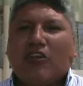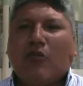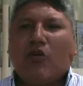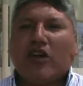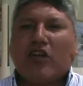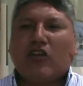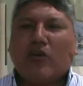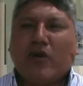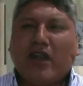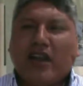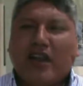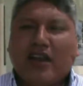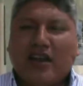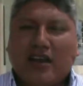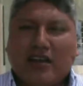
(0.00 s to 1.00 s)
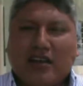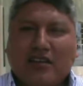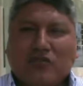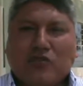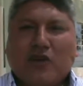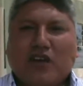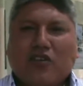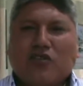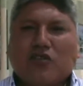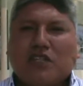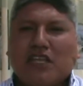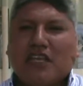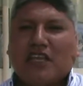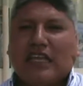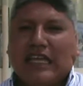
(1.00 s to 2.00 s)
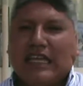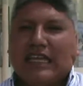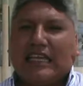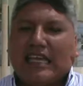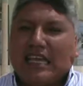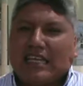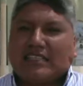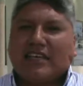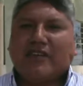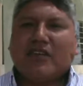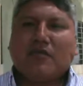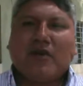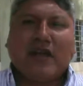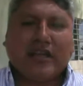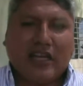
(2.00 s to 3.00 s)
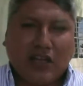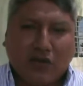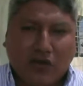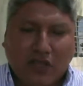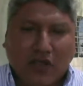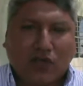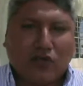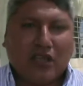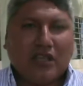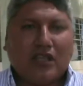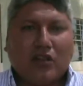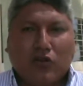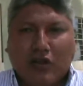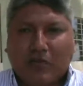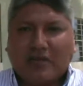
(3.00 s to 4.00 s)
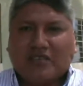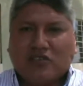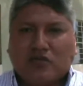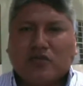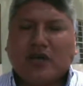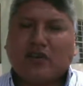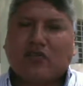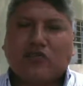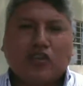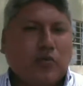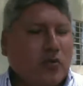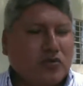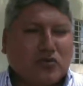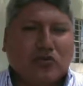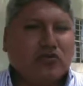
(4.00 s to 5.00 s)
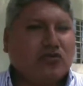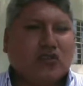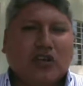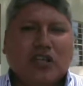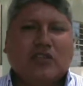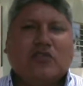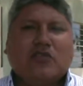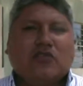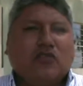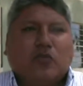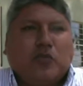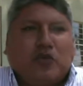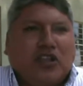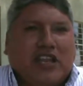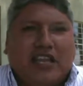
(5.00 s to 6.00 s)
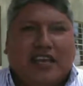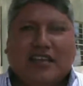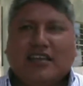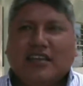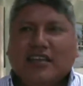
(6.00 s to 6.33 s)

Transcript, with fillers: Es como que yo voy a, su barrio de usted y quiera saber más que, que, usted de lo que pasa en su barrio. No, no, no, podría.